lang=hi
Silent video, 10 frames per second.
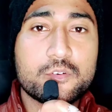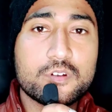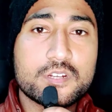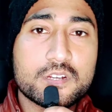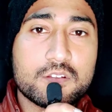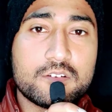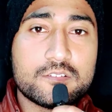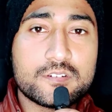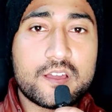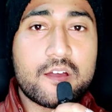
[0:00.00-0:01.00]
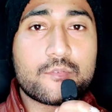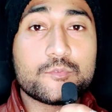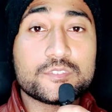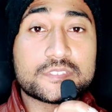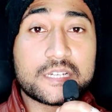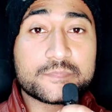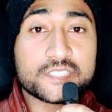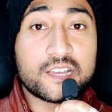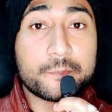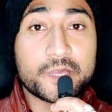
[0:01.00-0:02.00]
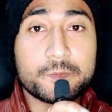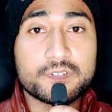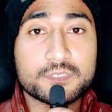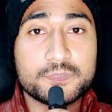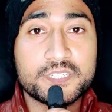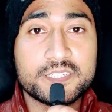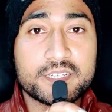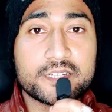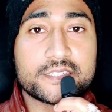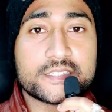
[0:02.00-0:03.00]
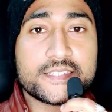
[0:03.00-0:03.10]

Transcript: गोल्ड लोन और उस नाम से आपके पास भी कहीं ना कहीं